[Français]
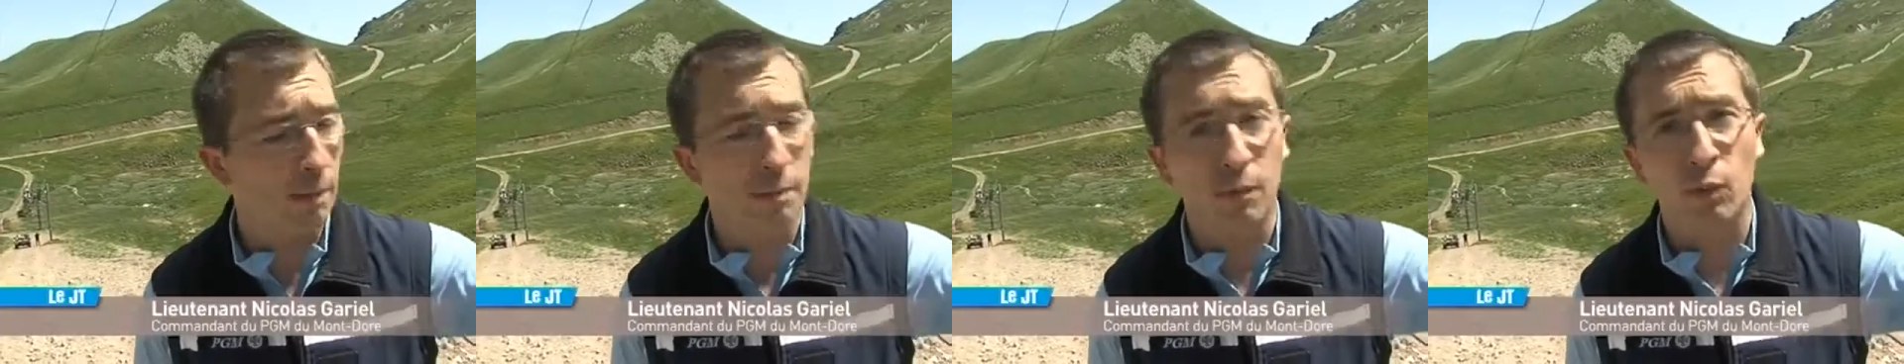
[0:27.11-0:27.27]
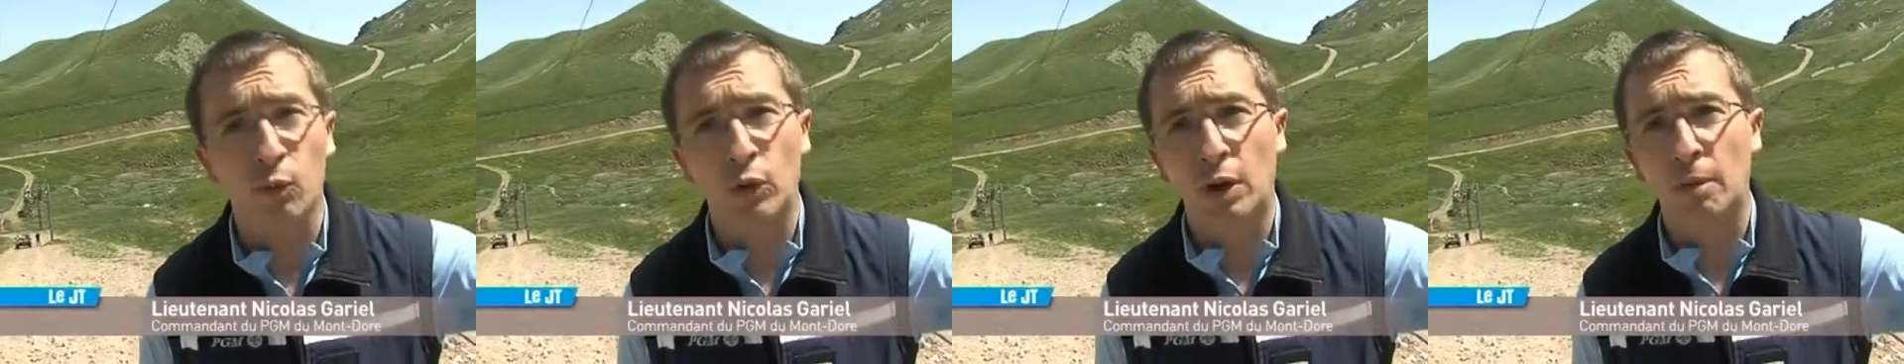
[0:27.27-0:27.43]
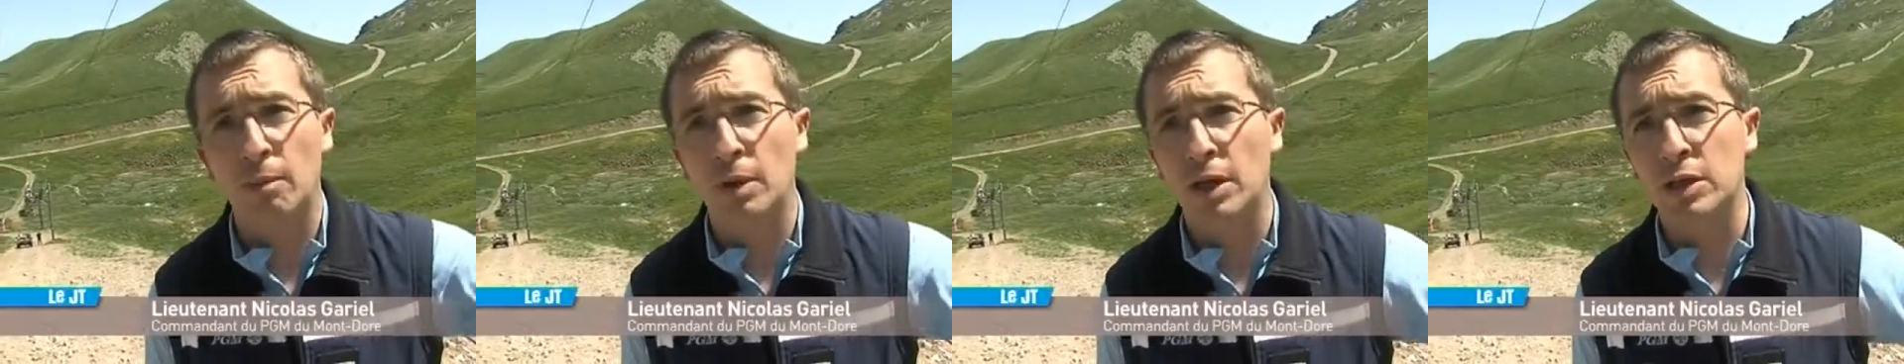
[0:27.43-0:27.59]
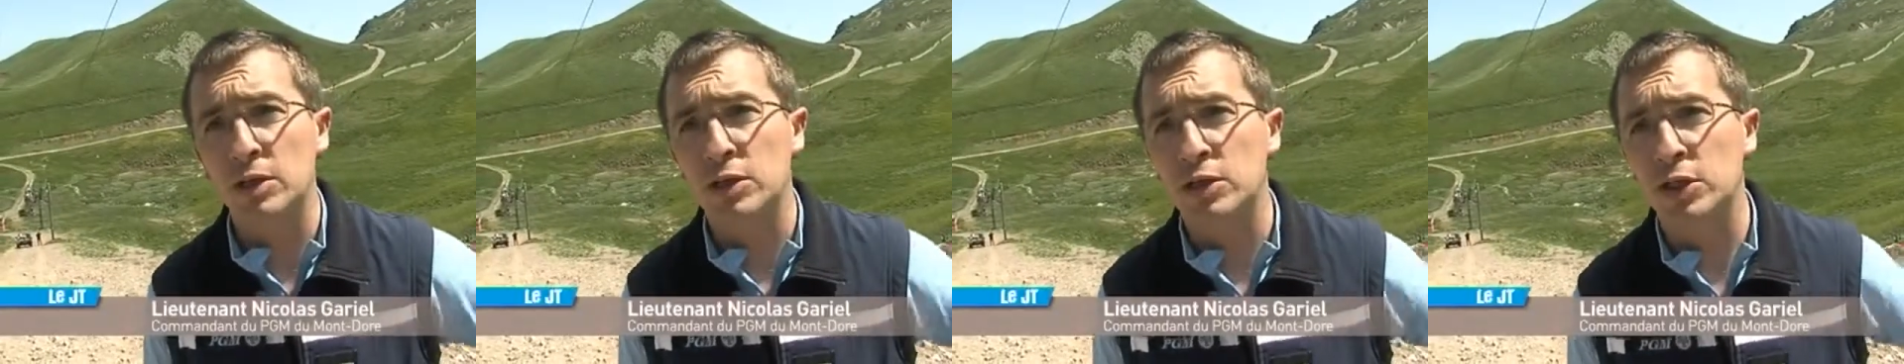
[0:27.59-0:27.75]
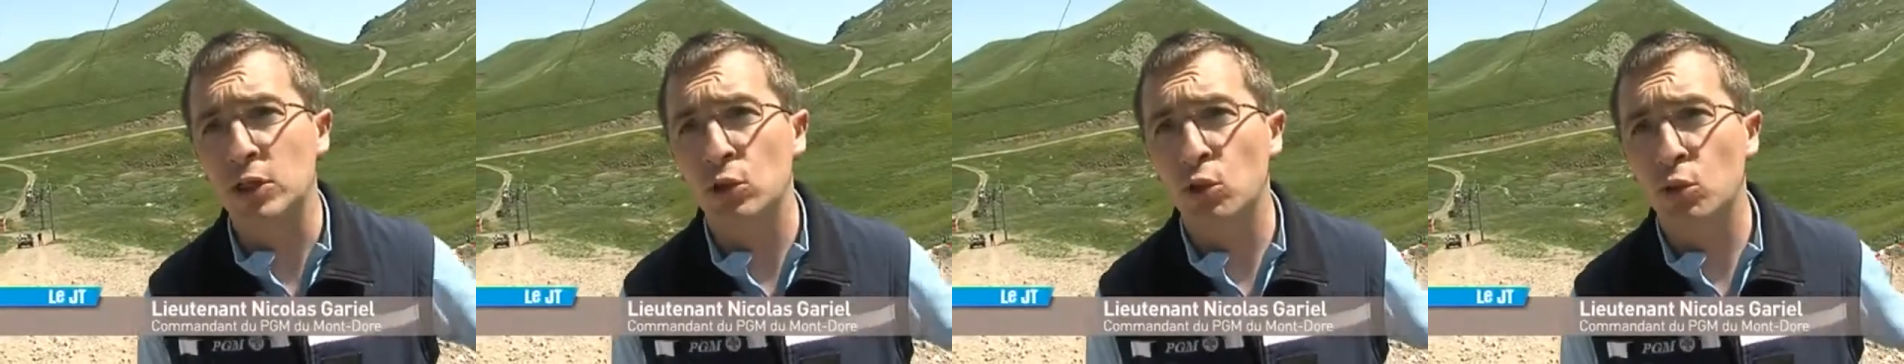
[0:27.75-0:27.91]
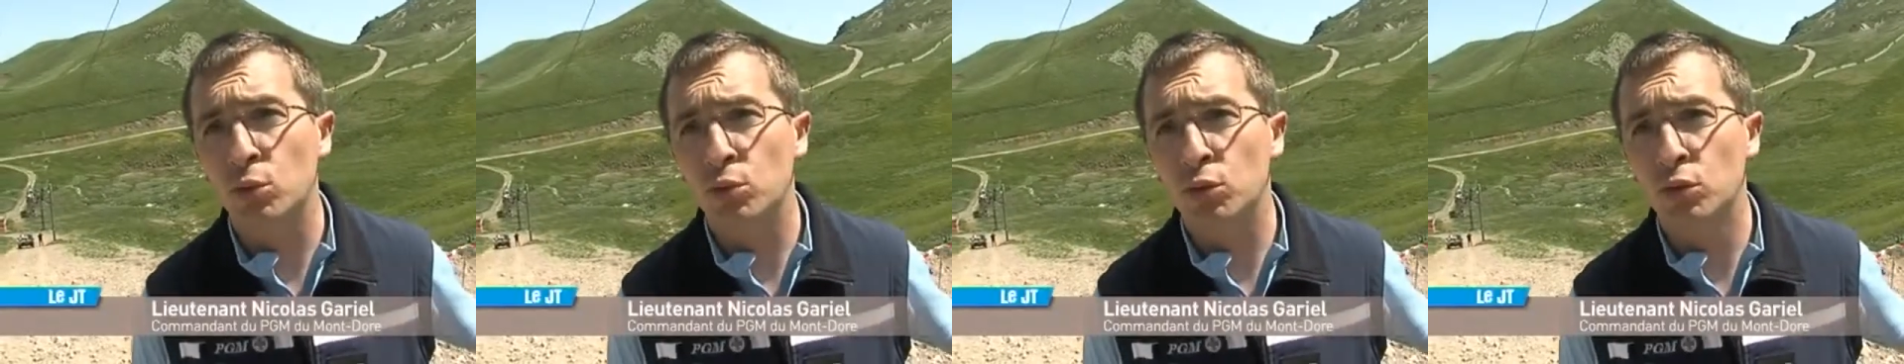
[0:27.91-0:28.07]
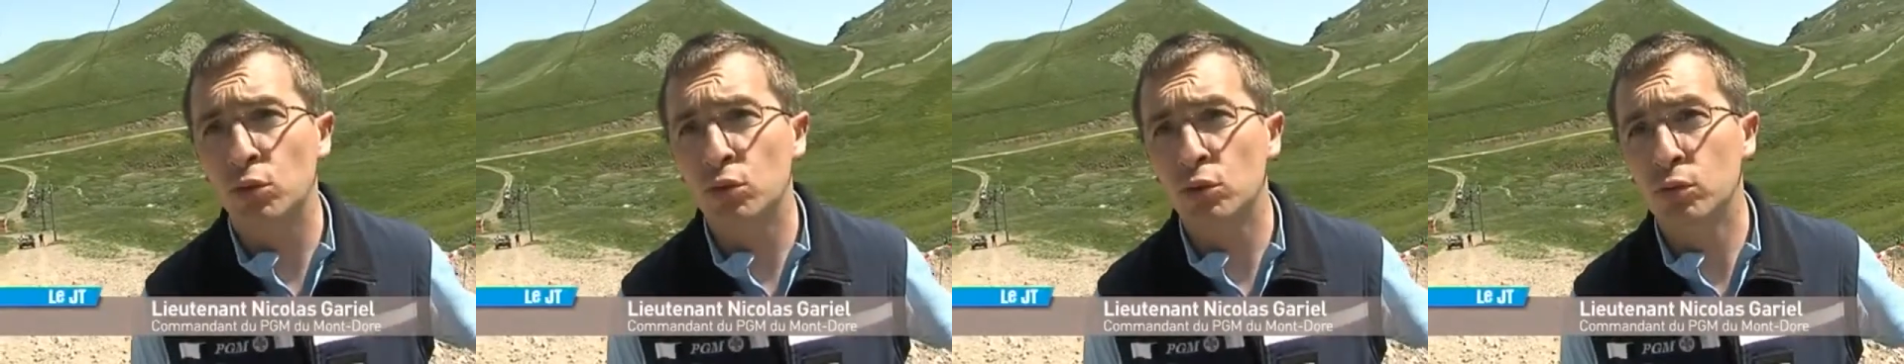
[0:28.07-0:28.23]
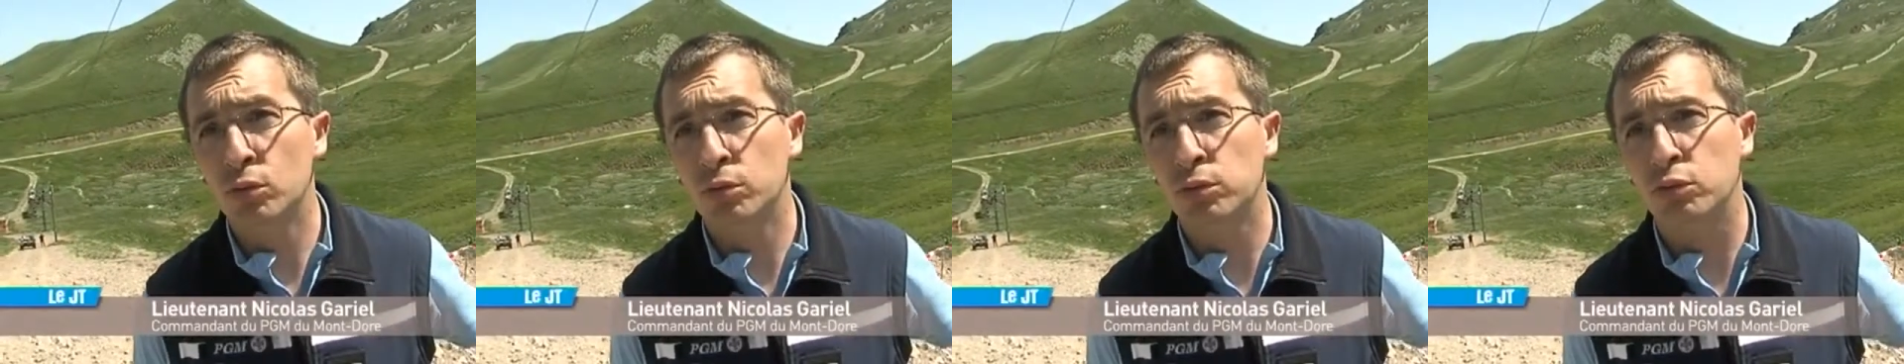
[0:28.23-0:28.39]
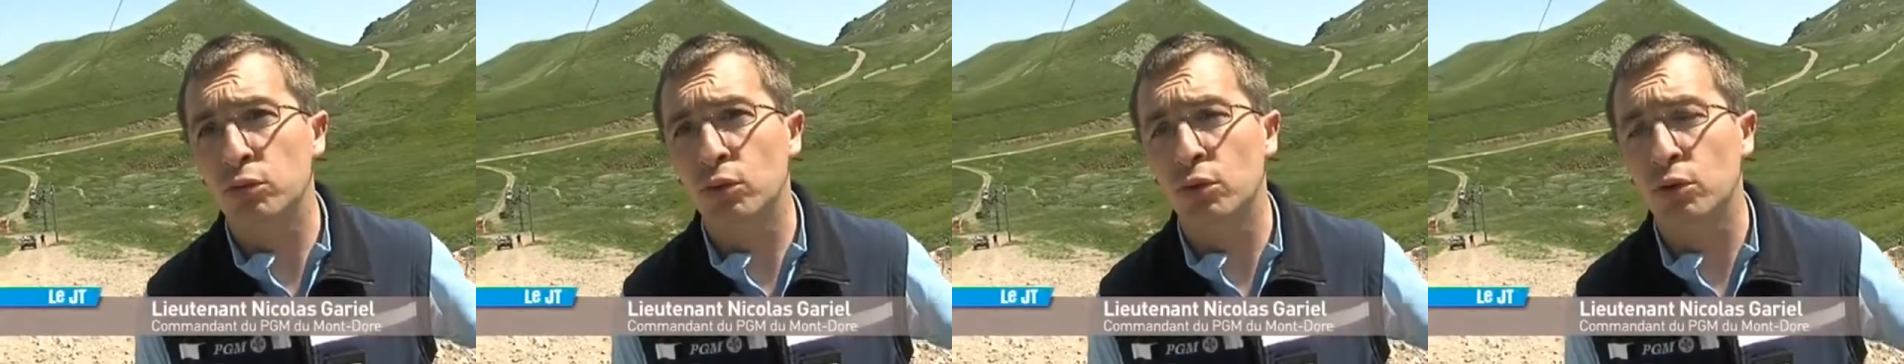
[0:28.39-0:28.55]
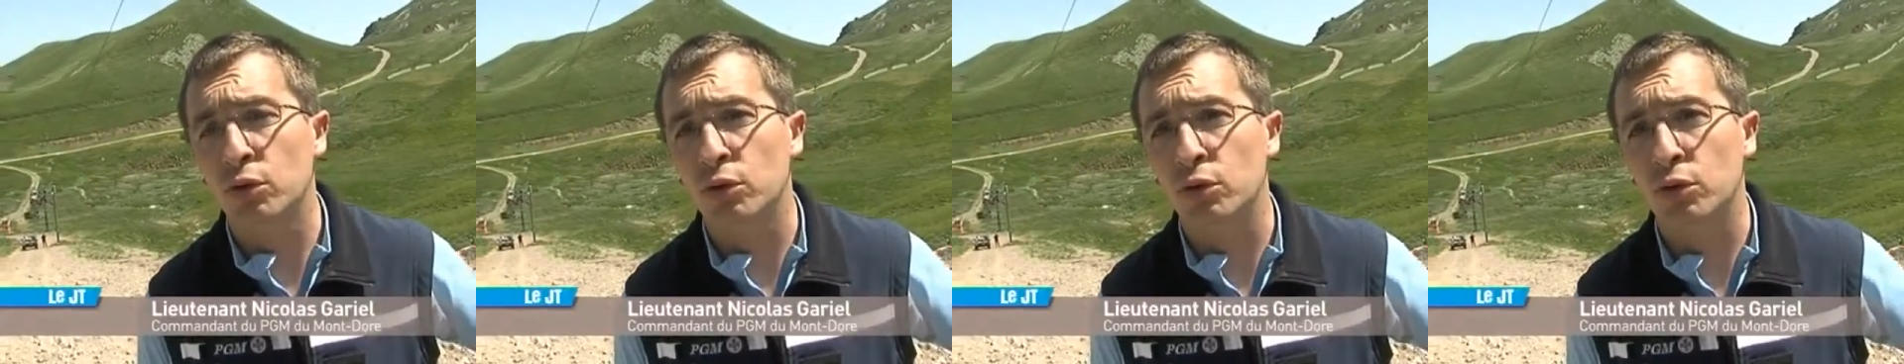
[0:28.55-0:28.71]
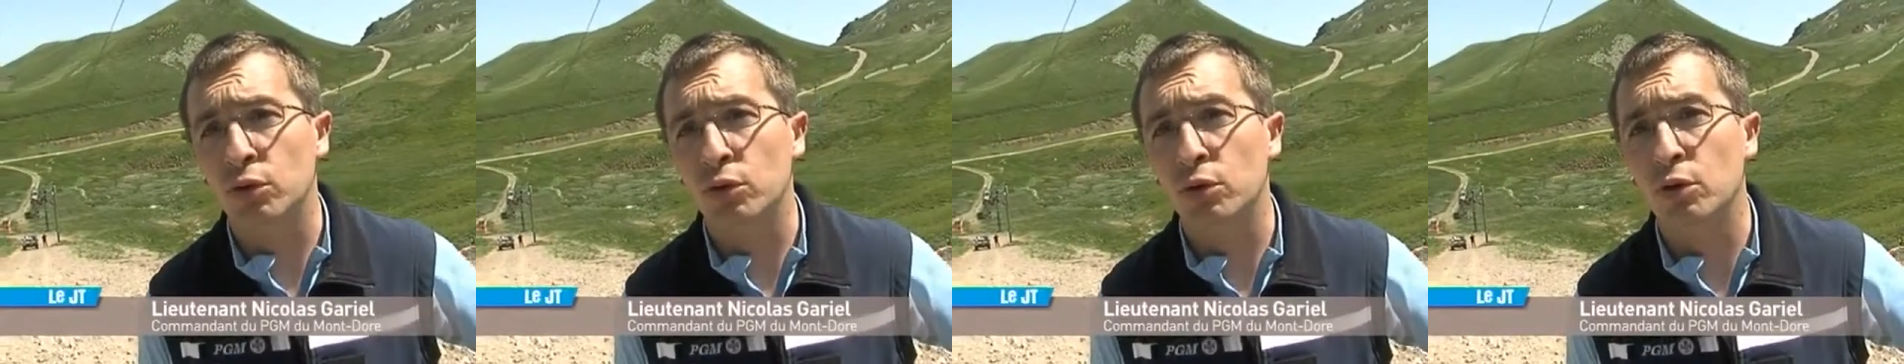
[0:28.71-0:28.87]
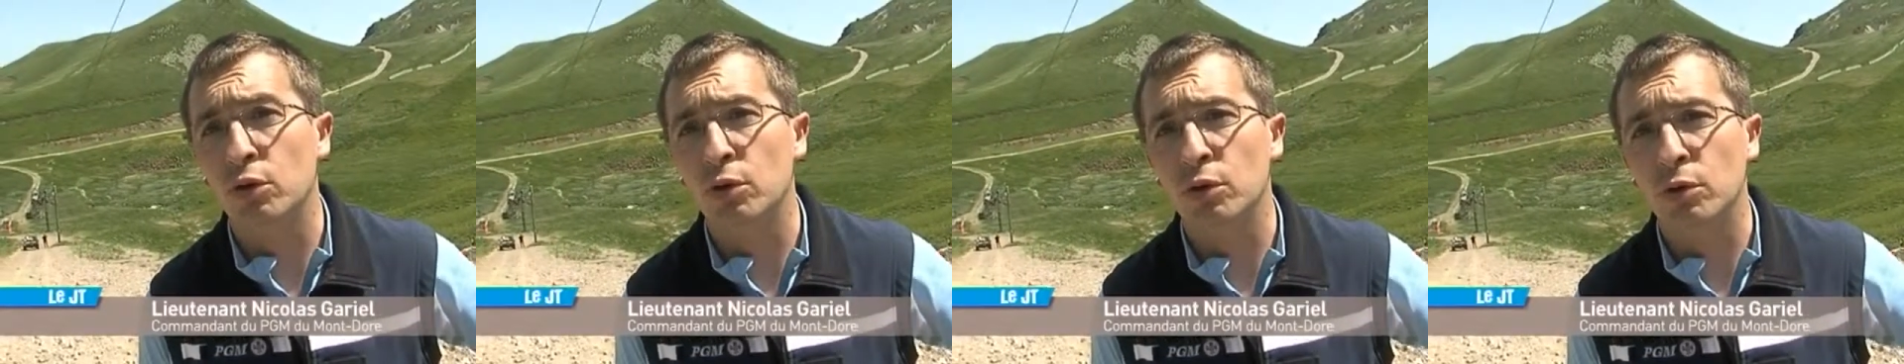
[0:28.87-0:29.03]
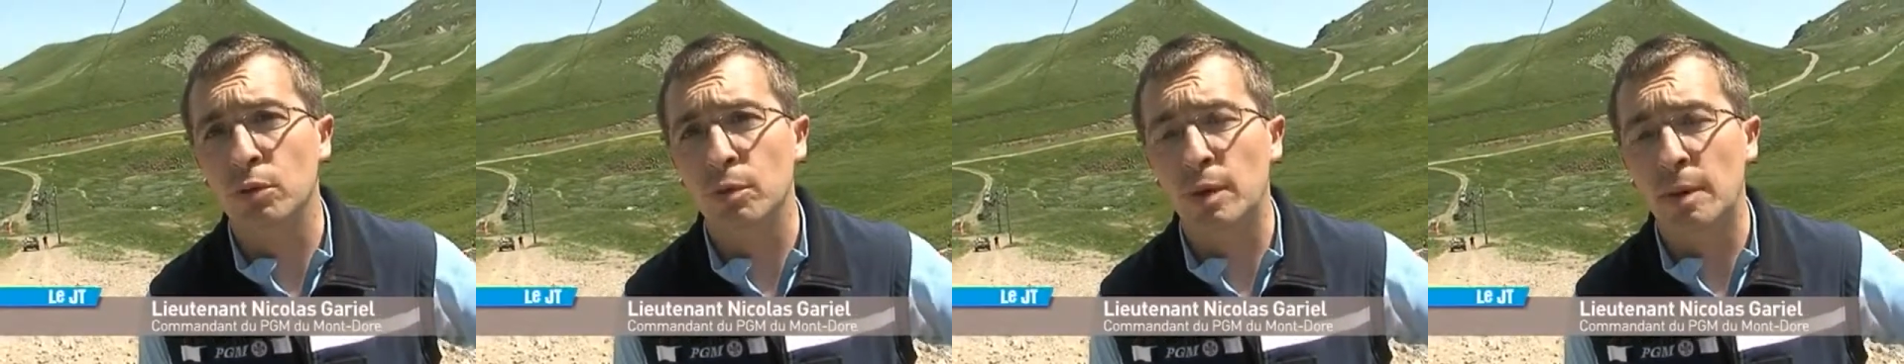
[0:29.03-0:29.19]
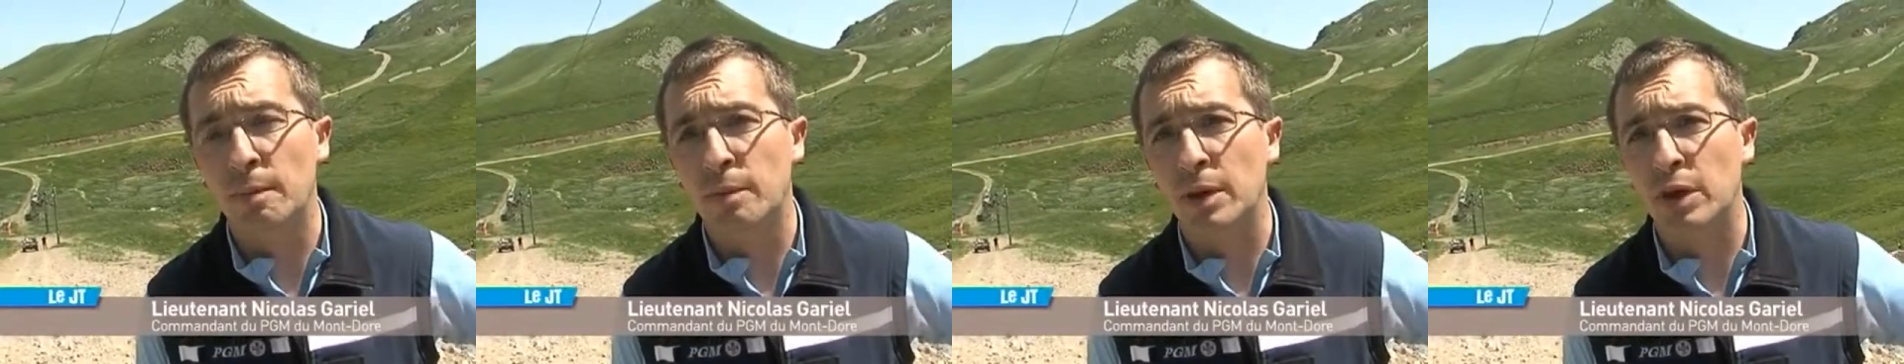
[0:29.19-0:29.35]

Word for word: on a, balisé l'obus pour que bah,